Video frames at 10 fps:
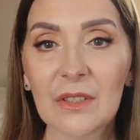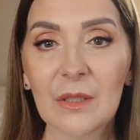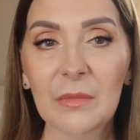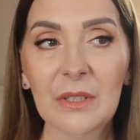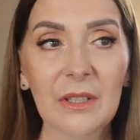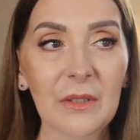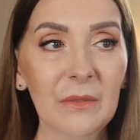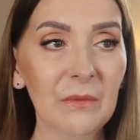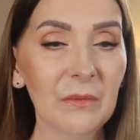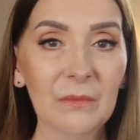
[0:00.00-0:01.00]
osoby.
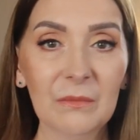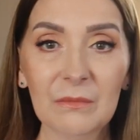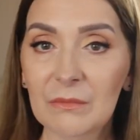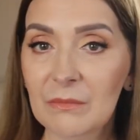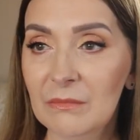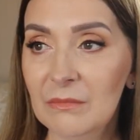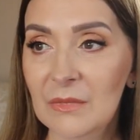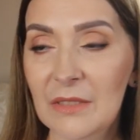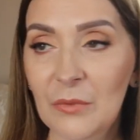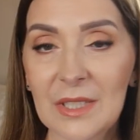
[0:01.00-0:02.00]
Mm,
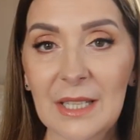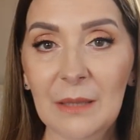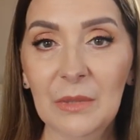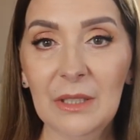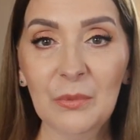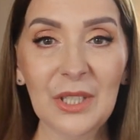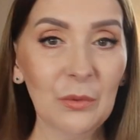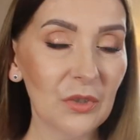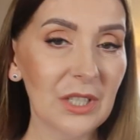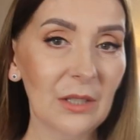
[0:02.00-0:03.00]
z włosami
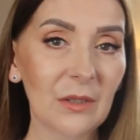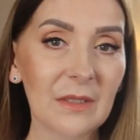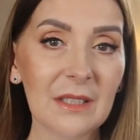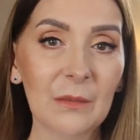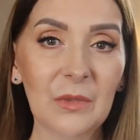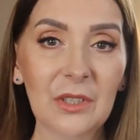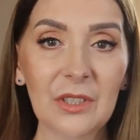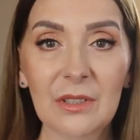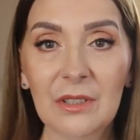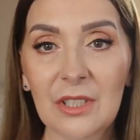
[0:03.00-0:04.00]
przetłuszczającymi
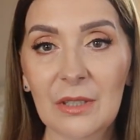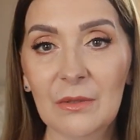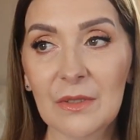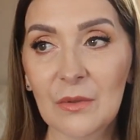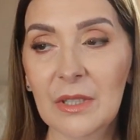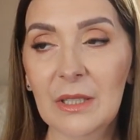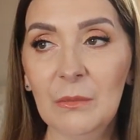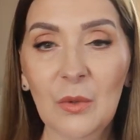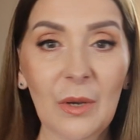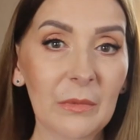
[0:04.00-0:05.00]
się,
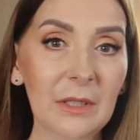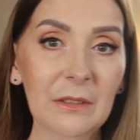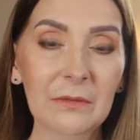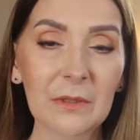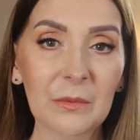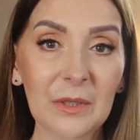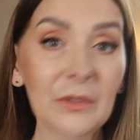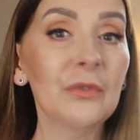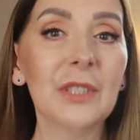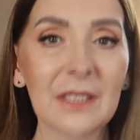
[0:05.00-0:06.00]
suchymi, łamliwymi,
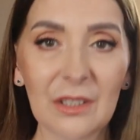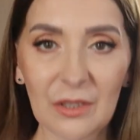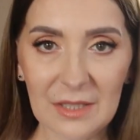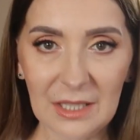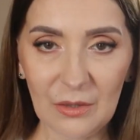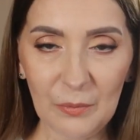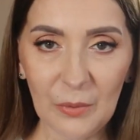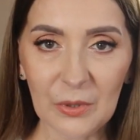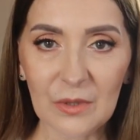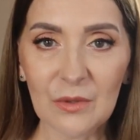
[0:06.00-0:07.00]
do wszystkich rodzajów
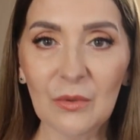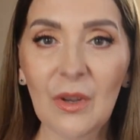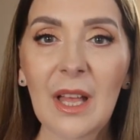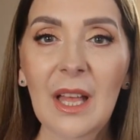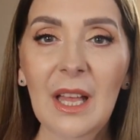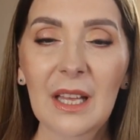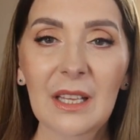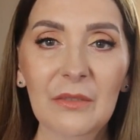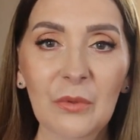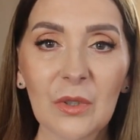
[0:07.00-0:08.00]
po prostu
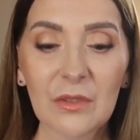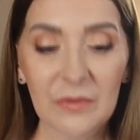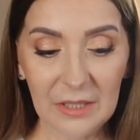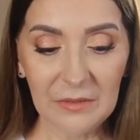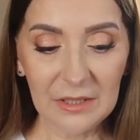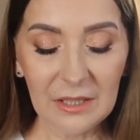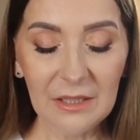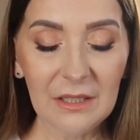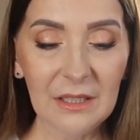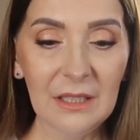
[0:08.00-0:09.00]
e, włosów, nawet e,
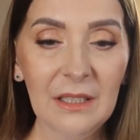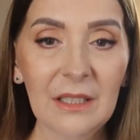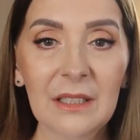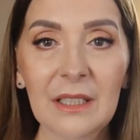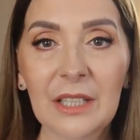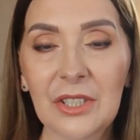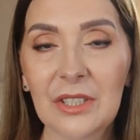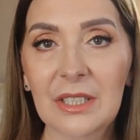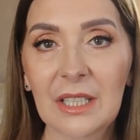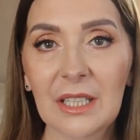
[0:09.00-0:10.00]
e, dla
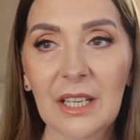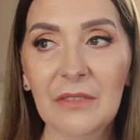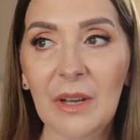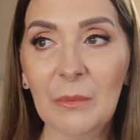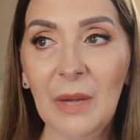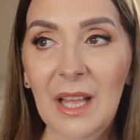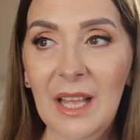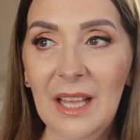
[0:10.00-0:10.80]
dzieci, tak jak Wam